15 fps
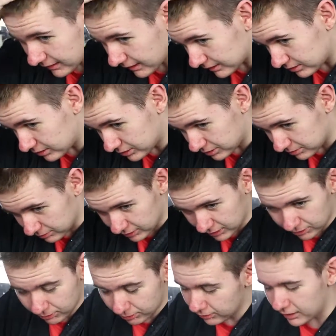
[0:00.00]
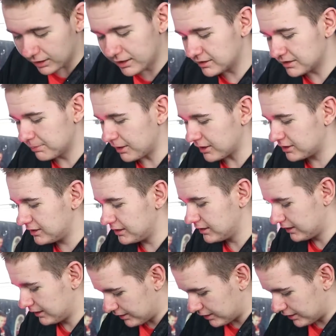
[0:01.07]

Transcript: Ça, je suis monté trop. Allez, c'est parti.